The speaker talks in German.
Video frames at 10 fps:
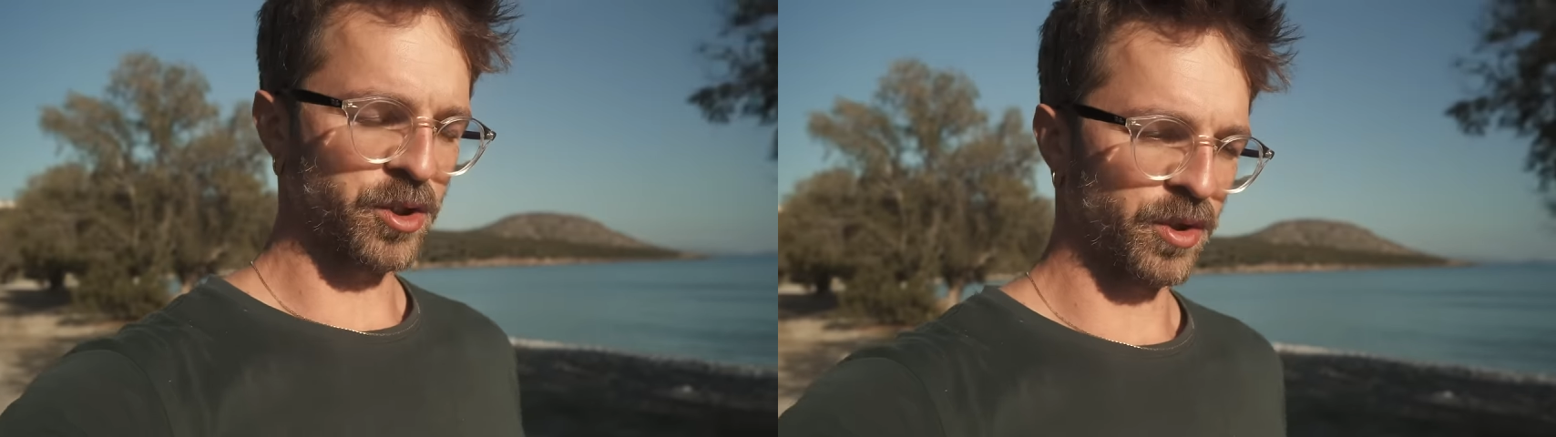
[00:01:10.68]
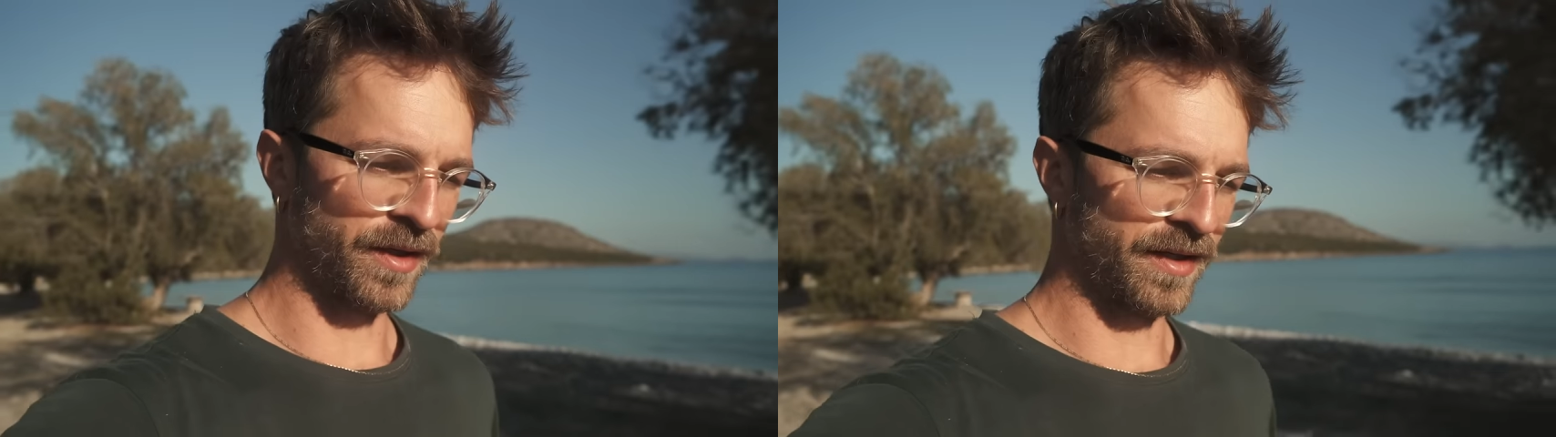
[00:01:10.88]

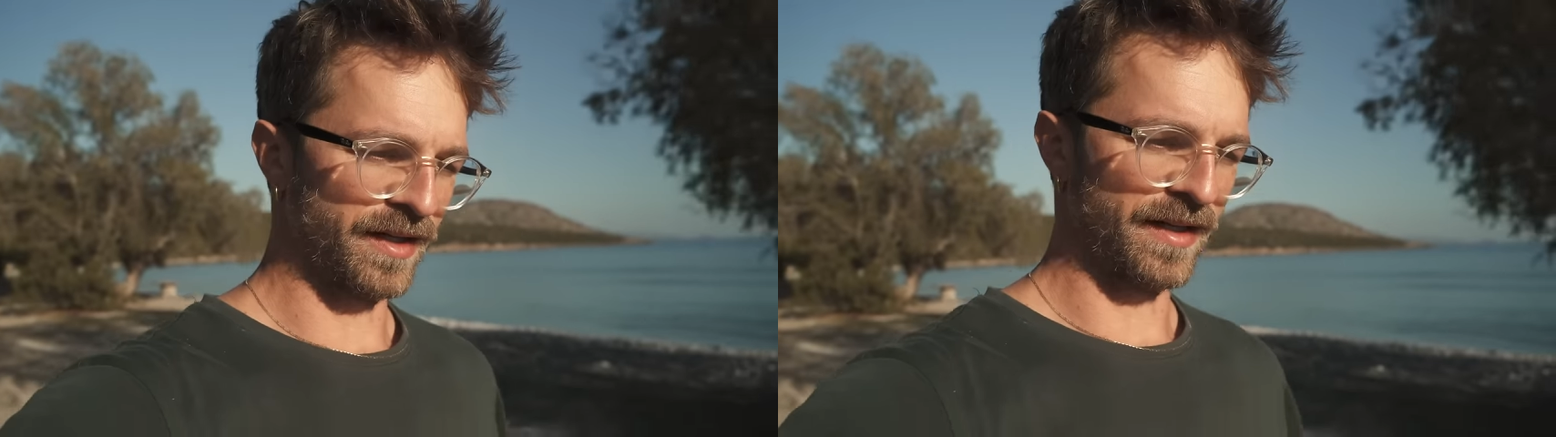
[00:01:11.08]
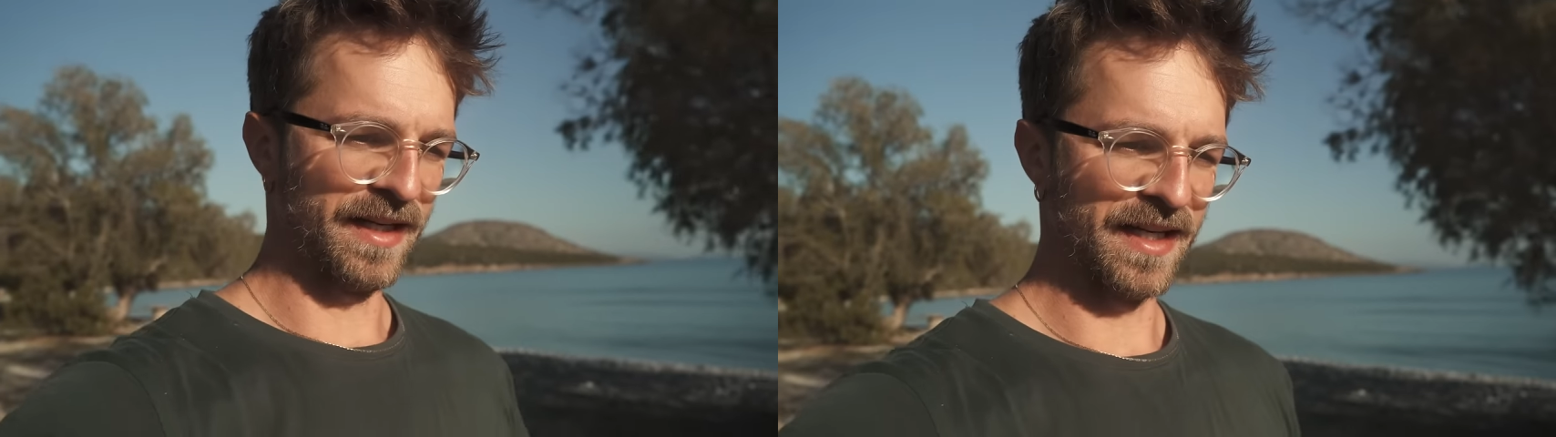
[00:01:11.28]
auch schon
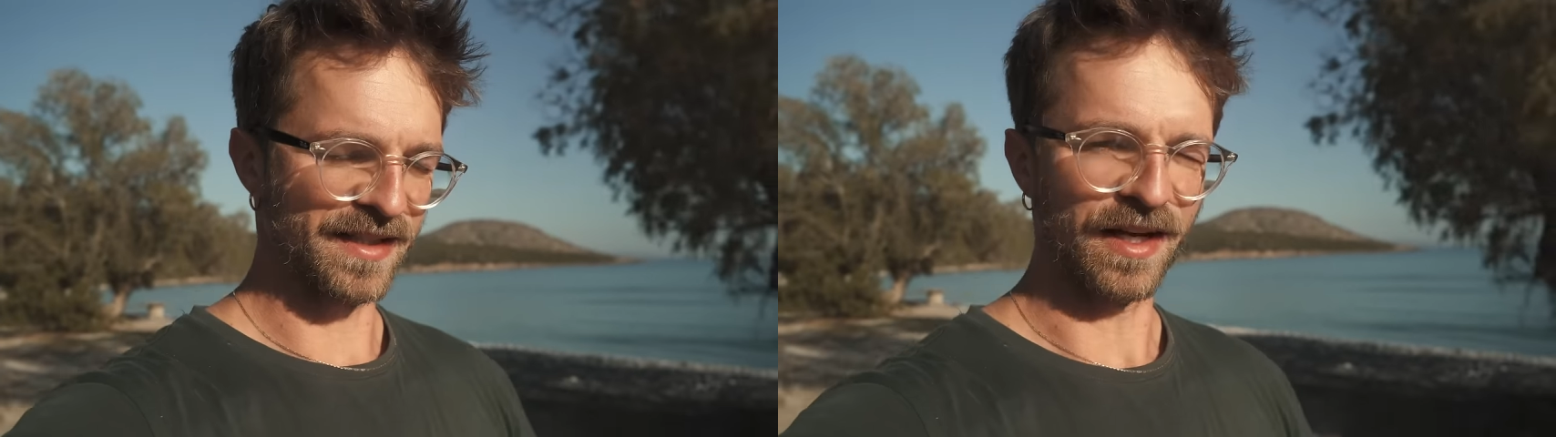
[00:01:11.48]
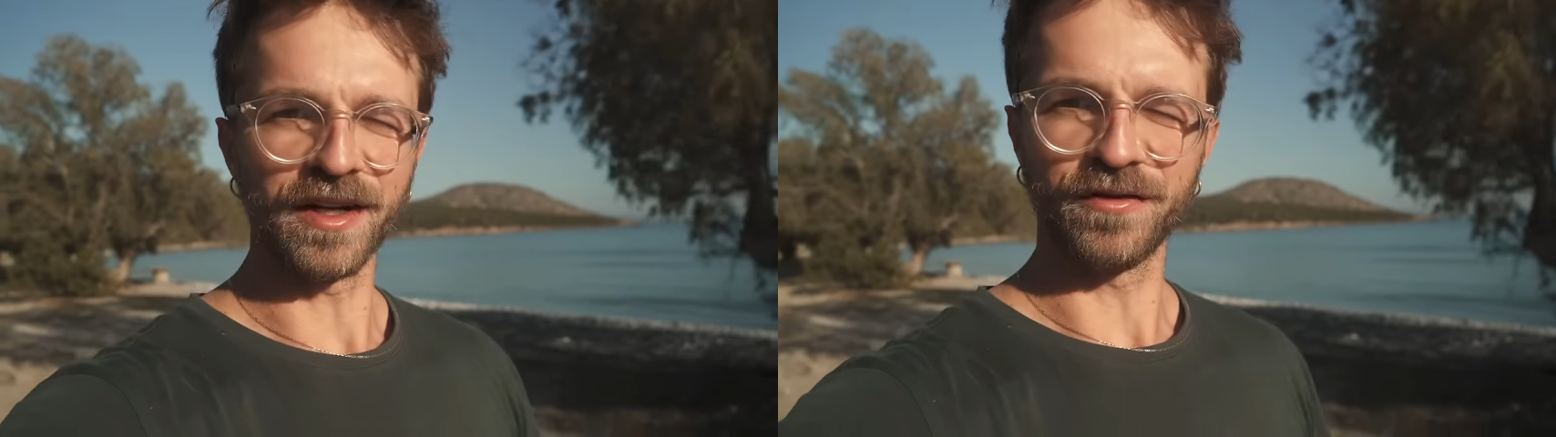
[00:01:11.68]
äh,
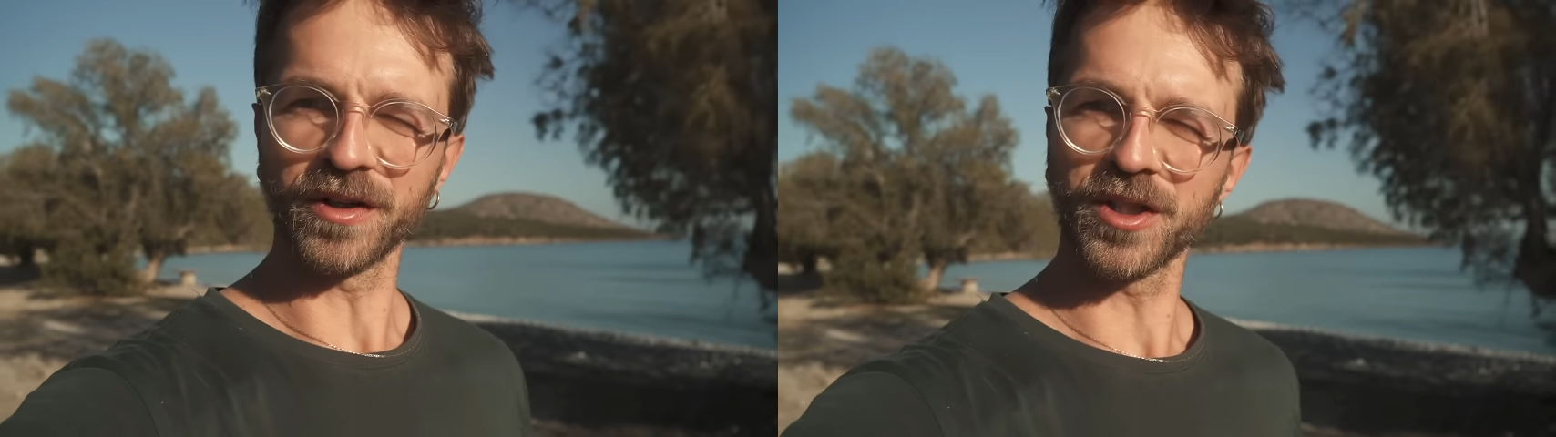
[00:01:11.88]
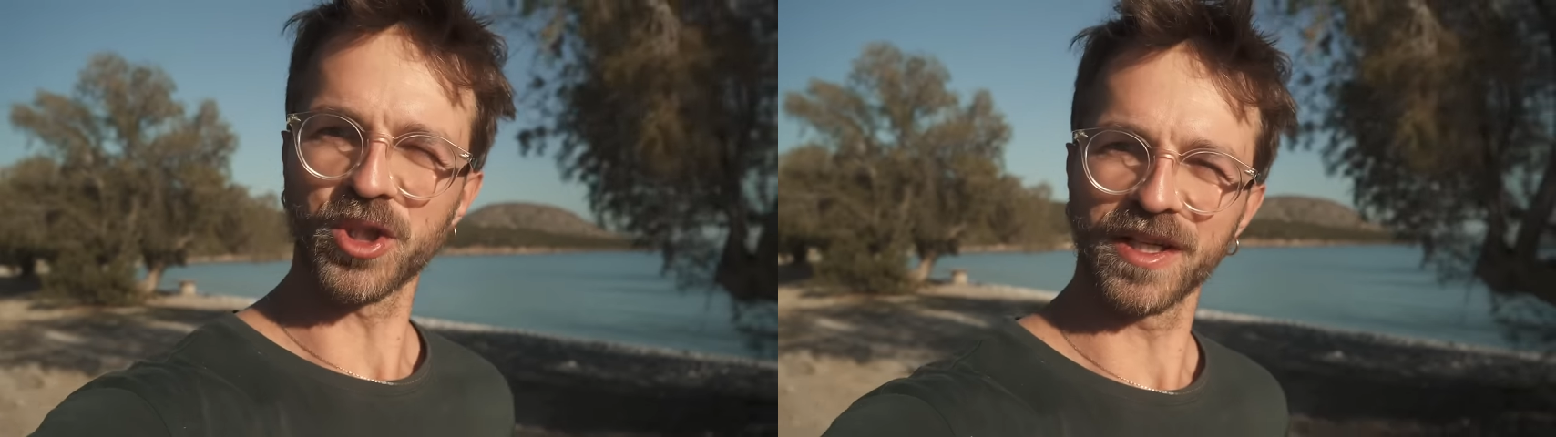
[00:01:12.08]
sehr weit
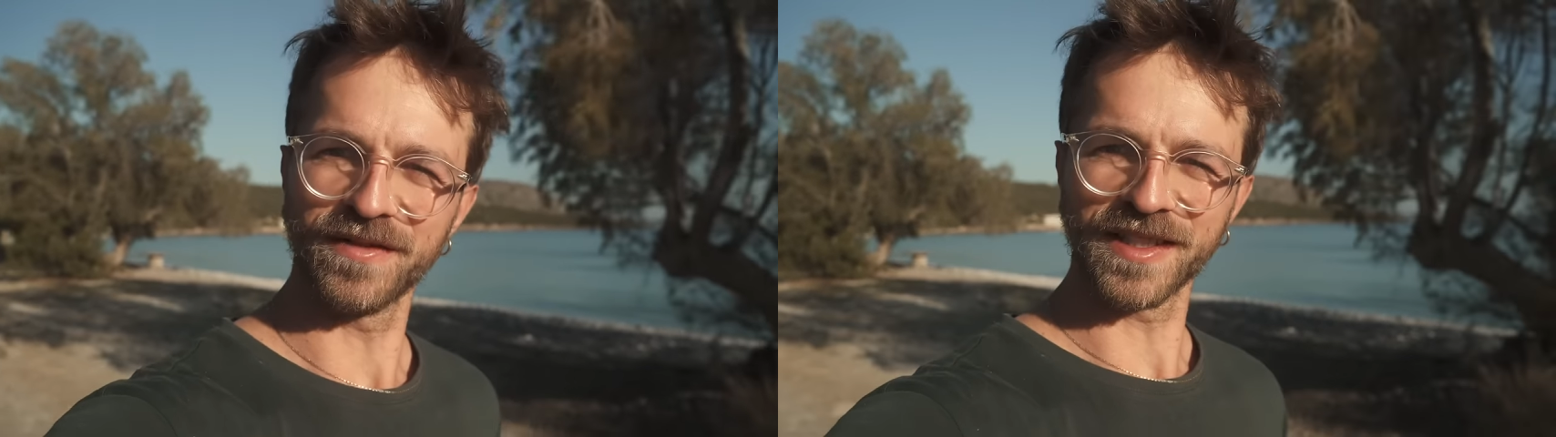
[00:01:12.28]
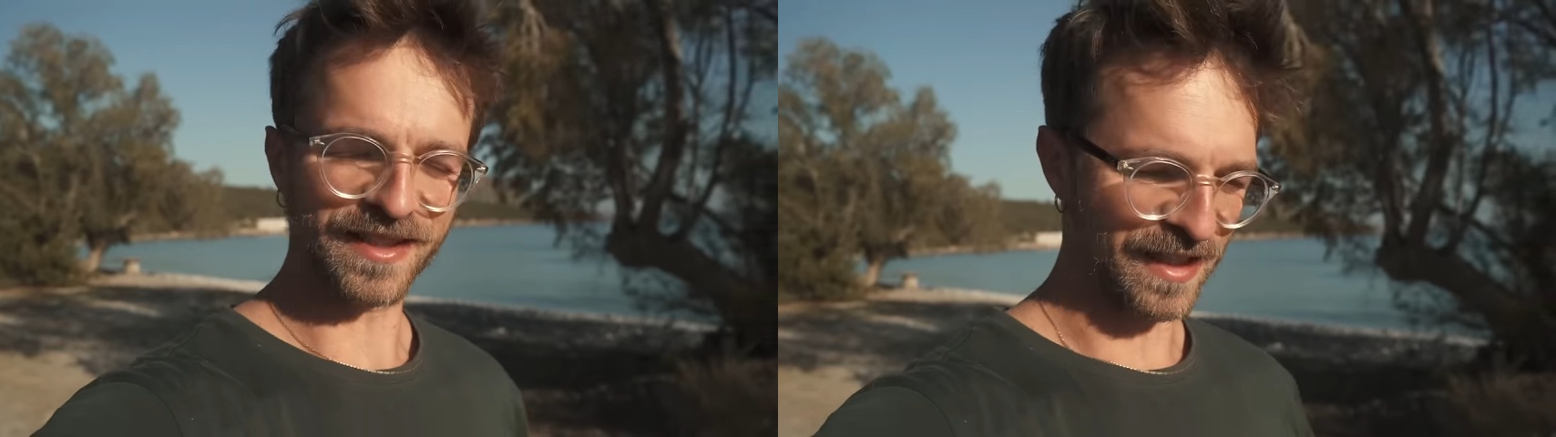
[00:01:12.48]

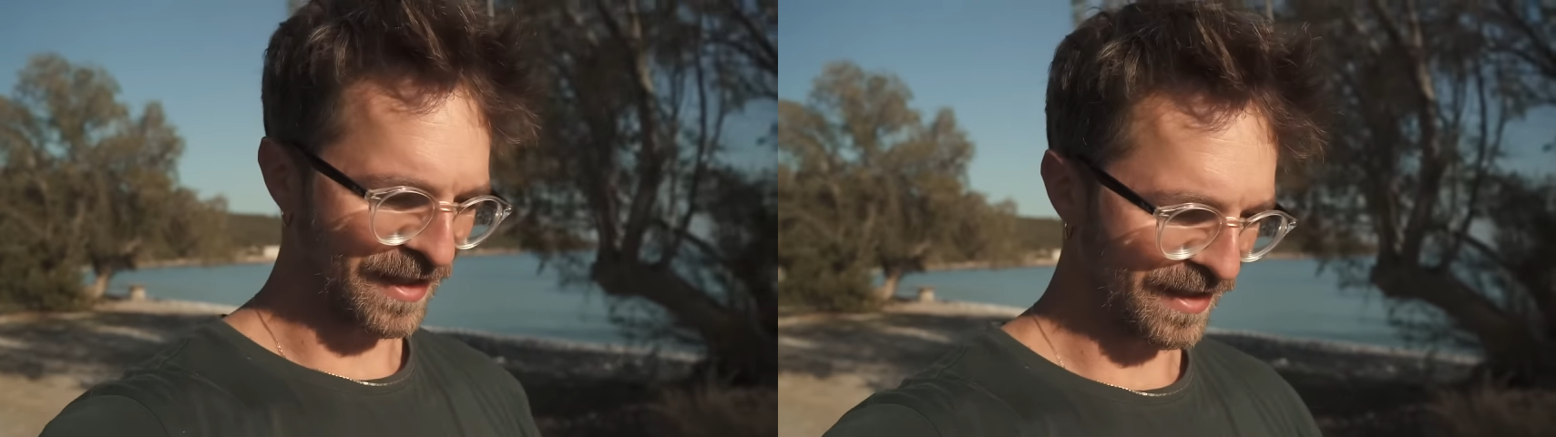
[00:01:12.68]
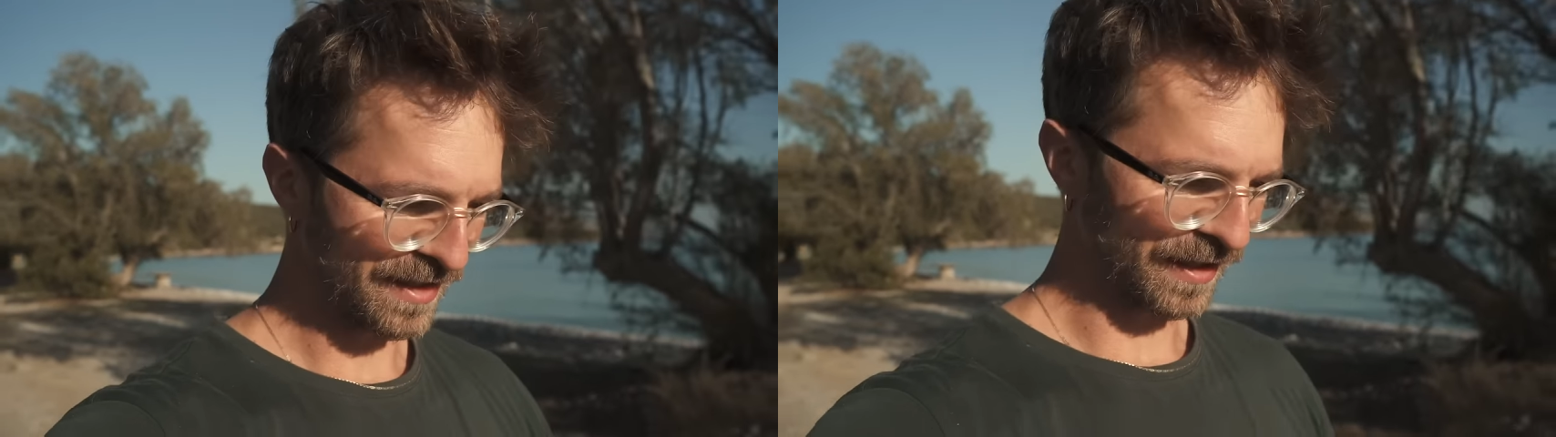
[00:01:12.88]
fortgeschritten, was das
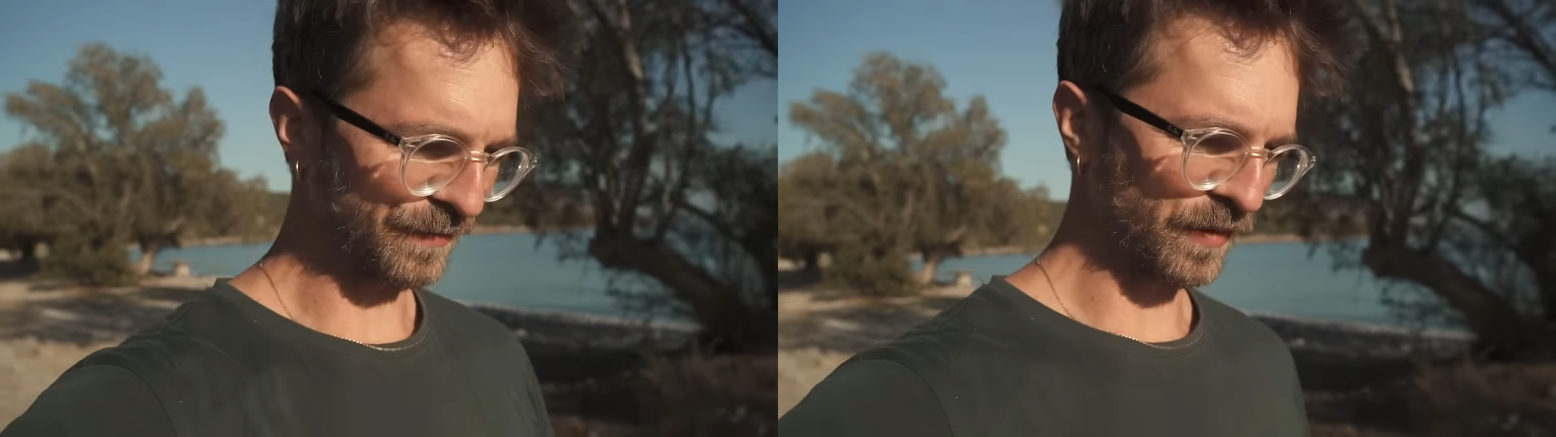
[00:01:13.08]
angeht.